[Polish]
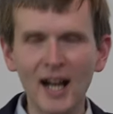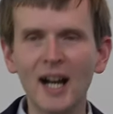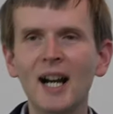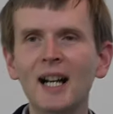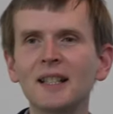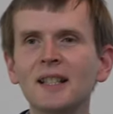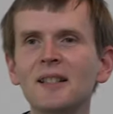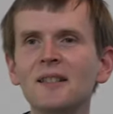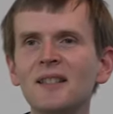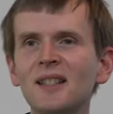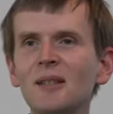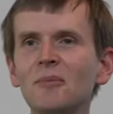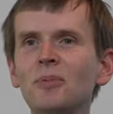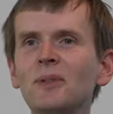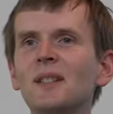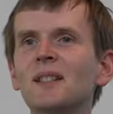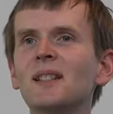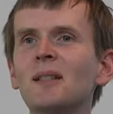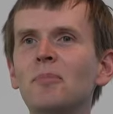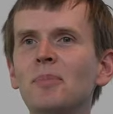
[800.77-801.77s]
a
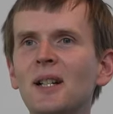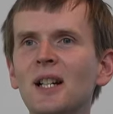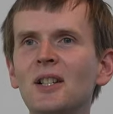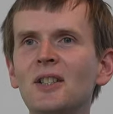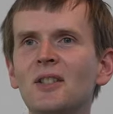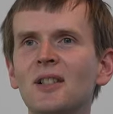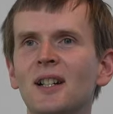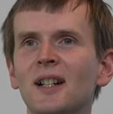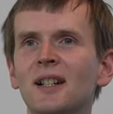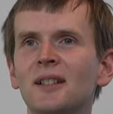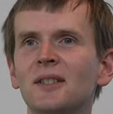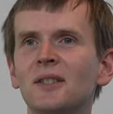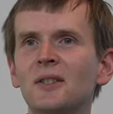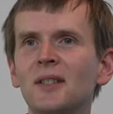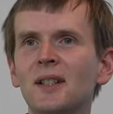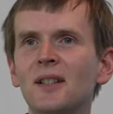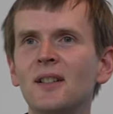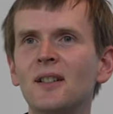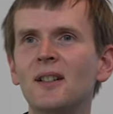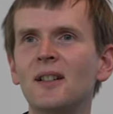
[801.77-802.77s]
następnie zaprasza do
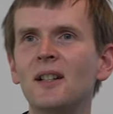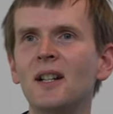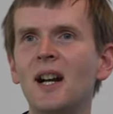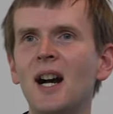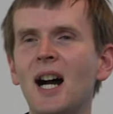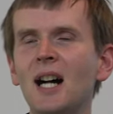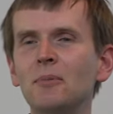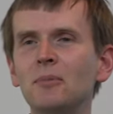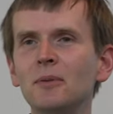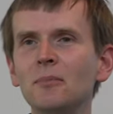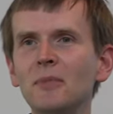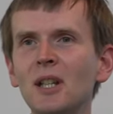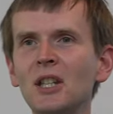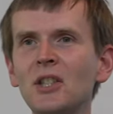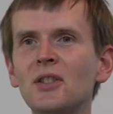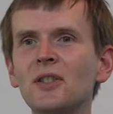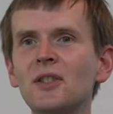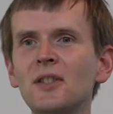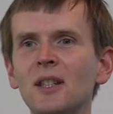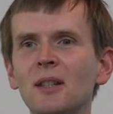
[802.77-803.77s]
tego, aby
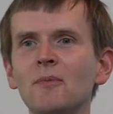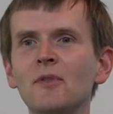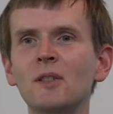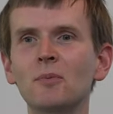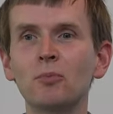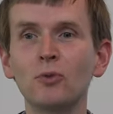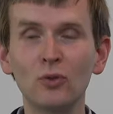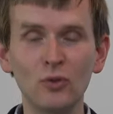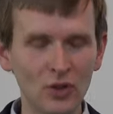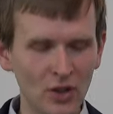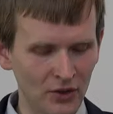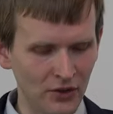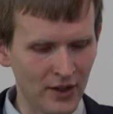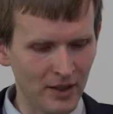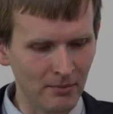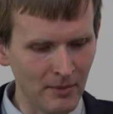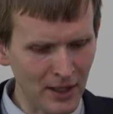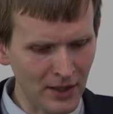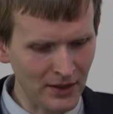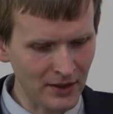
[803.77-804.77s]
mieć z nim
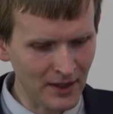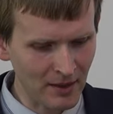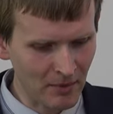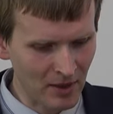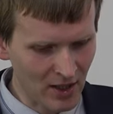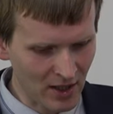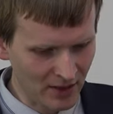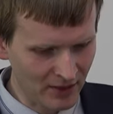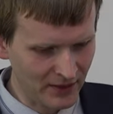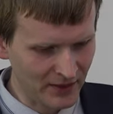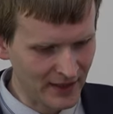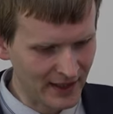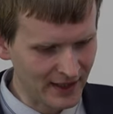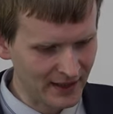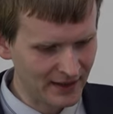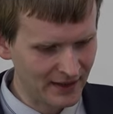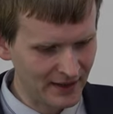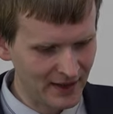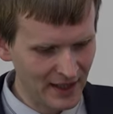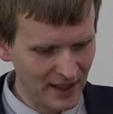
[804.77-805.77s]
wspólnotę, mieć z nim
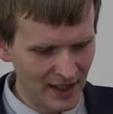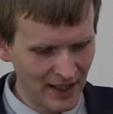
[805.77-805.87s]
kontakt.